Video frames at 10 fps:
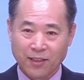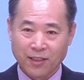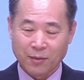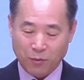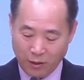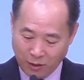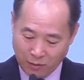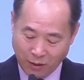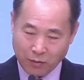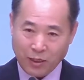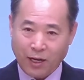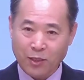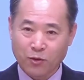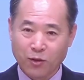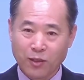뭐 이렇게 막
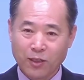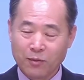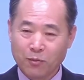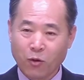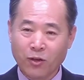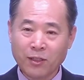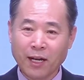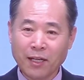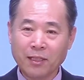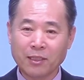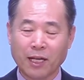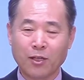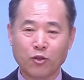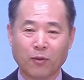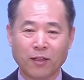해가지고 뭘 넣어라 이런 사인을
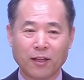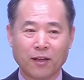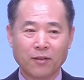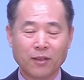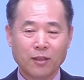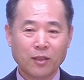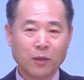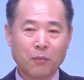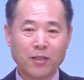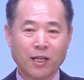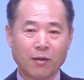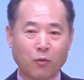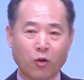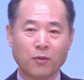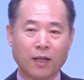주고받는데 그 옆에 있는 사람은
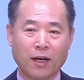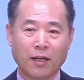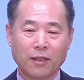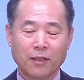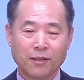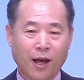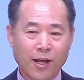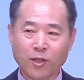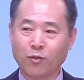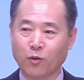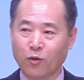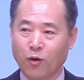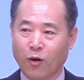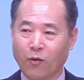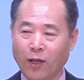모릅니다. 타자도
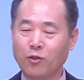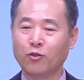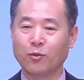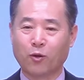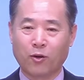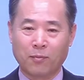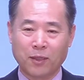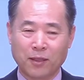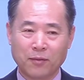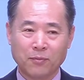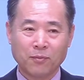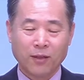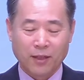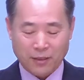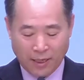모르고 관중도 모르고 합니다.
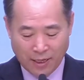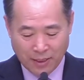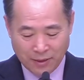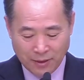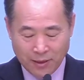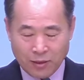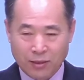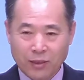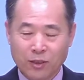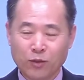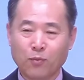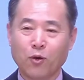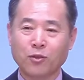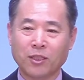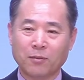그래서 아 저거는
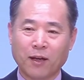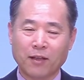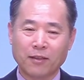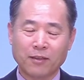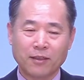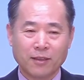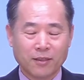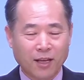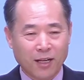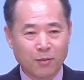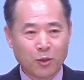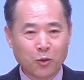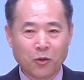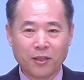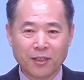스포츠지만 사람을
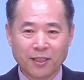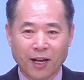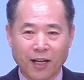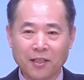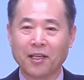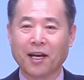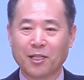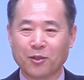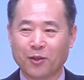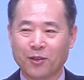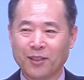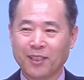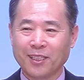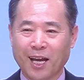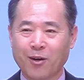속이는 것이다 이렇게 해가지고
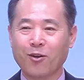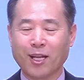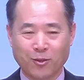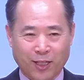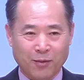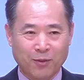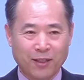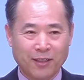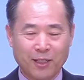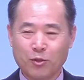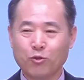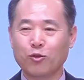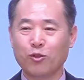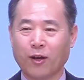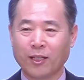야구를 안 좋아한답니다. 그래서 축구를
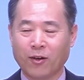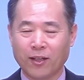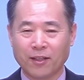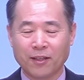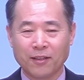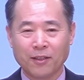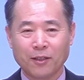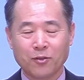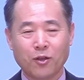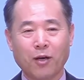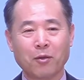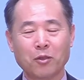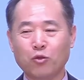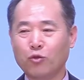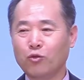좋아한다고 하는데 제가 봐서
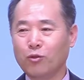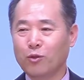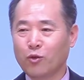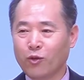축구도 뭐 속이는 거